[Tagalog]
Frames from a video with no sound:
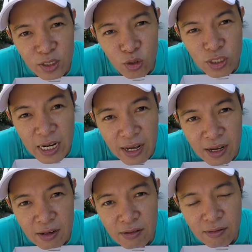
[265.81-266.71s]
So, isa
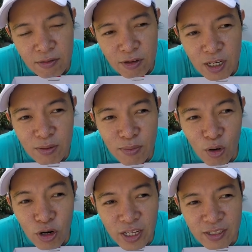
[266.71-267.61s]
lang. Huwag nang
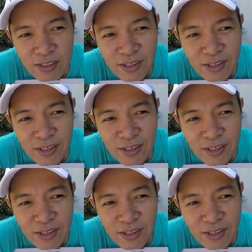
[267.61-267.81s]
makulit.